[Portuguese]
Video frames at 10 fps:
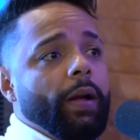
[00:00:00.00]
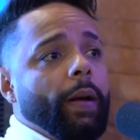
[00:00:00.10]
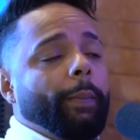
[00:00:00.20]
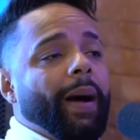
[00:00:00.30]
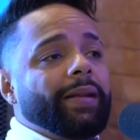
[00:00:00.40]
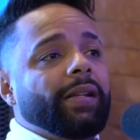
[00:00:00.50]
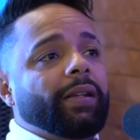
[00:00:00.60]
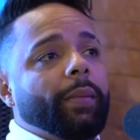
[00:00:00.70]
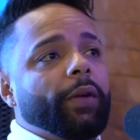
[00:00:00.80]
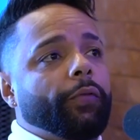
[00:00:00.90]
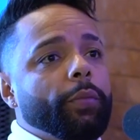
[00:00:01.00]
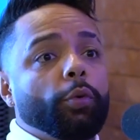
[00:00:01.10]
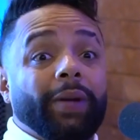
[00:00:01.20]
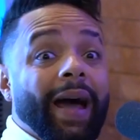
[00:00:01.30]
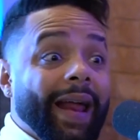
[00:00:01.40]
Mas ele também foi
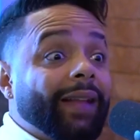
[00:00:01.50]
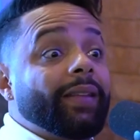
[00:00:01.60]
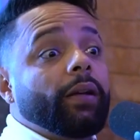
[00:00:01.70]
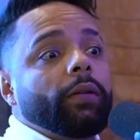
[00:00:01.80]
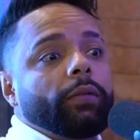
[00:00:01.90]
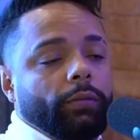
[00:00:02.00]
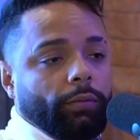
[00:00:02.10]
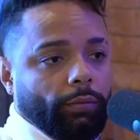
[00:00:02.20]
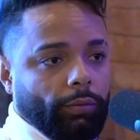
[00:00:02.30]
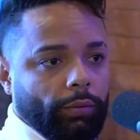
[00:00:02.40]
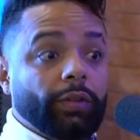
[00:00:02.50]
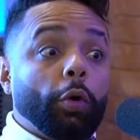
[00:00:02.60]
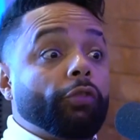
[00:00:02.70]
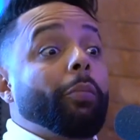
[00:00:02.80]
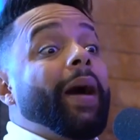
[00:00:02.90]
muito caráter. Isso que
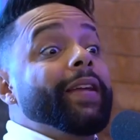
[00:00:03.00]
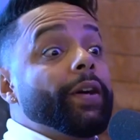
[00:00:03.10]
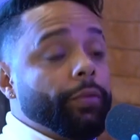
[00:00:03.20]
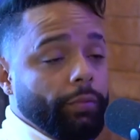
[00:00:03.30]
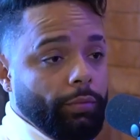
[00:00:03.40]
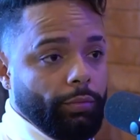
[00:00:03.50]
eu acho maneiro.